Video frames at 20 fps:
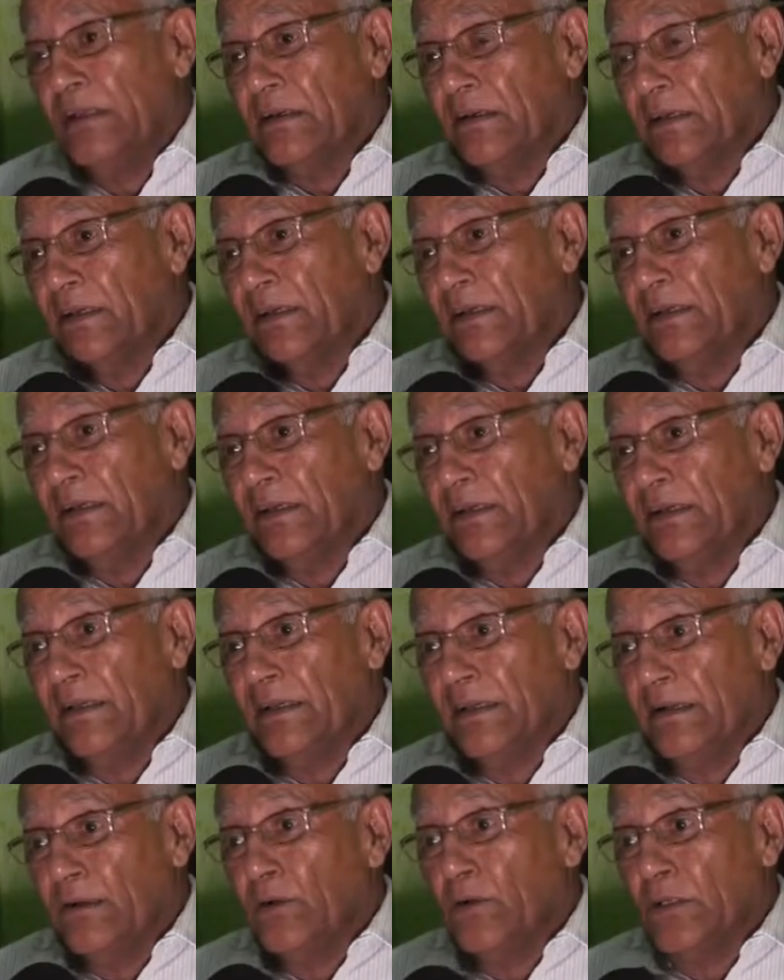
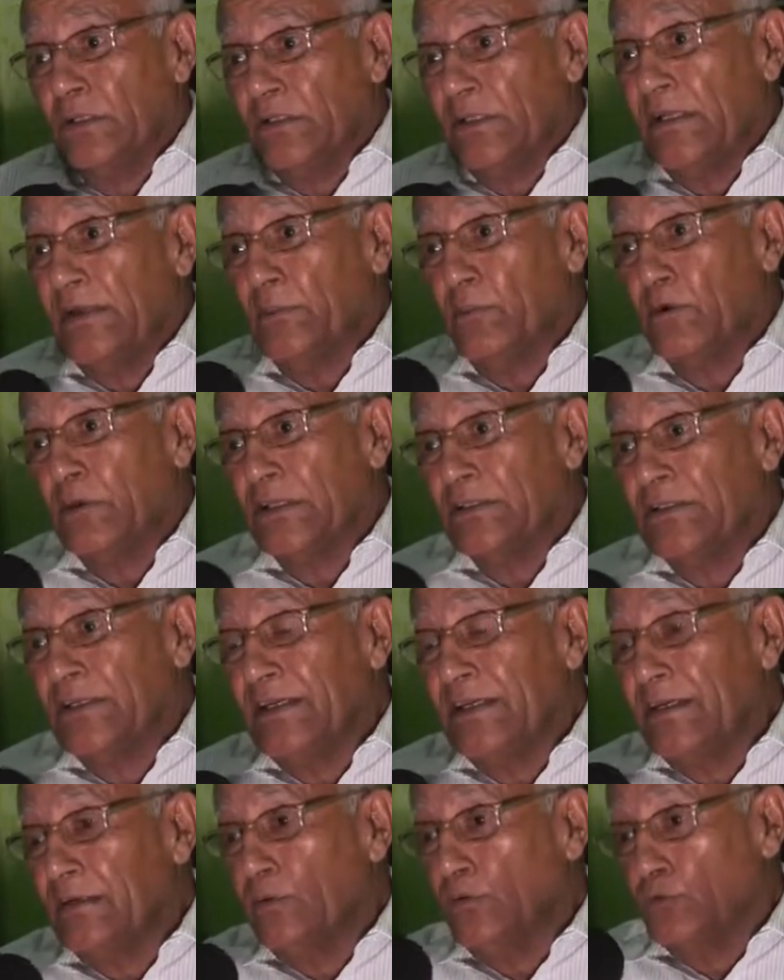que lo que tenemos que
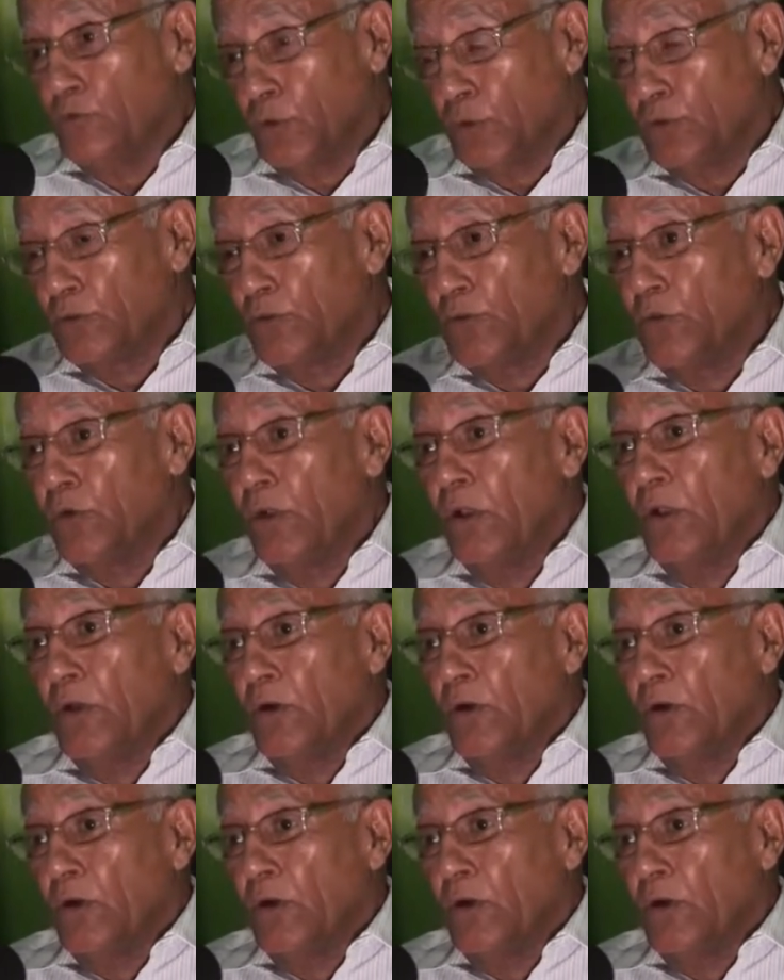hacer es nosotros,